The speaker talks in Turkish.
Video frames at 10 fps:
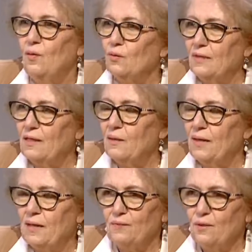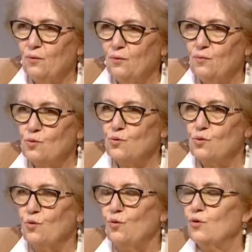Onlarla beraber olduğumuzu
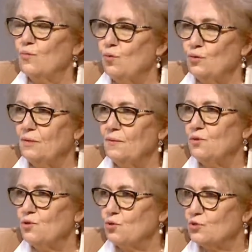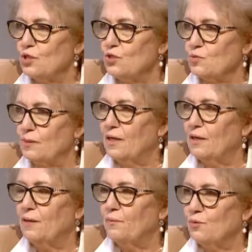söylüyorum. Ordu'da birçok çalışmalar
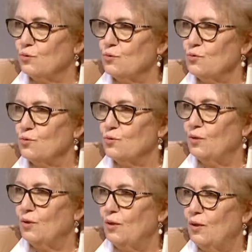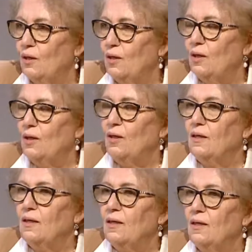yapıyoruz. Evet. Ee,